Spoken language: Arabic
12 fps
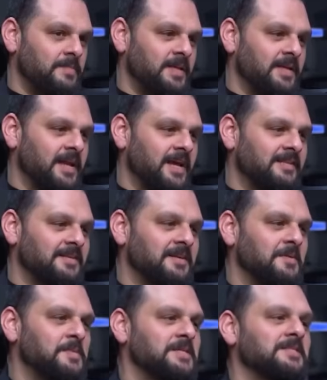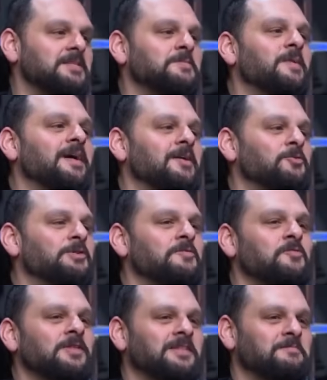اللي هيدير البيزنس بقى يا
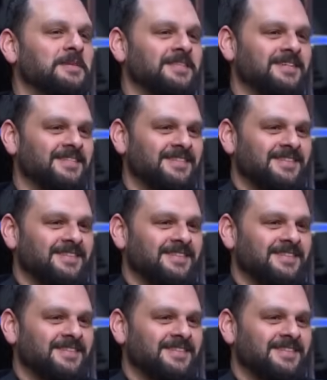يوسف وانت بتدرس